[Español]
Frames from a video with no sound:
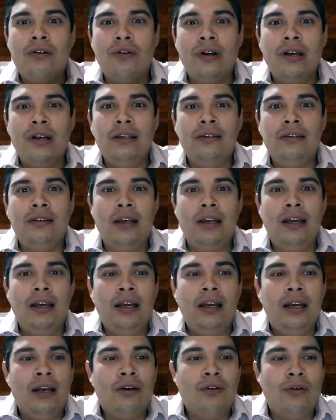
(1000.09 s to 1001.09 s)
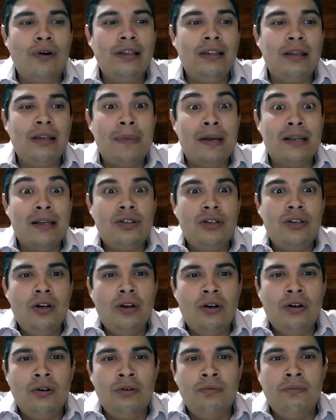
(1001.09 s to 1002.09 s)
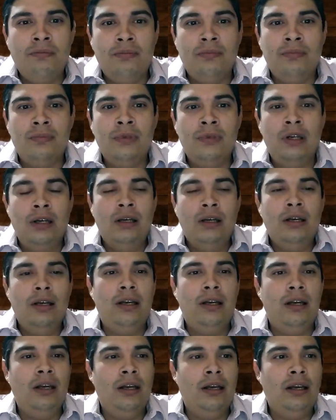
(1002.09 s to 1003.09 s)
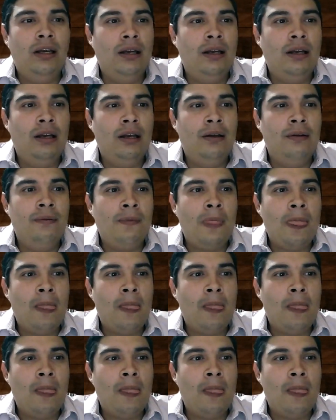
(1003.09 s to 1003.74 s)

con, este, con esta pasión eh,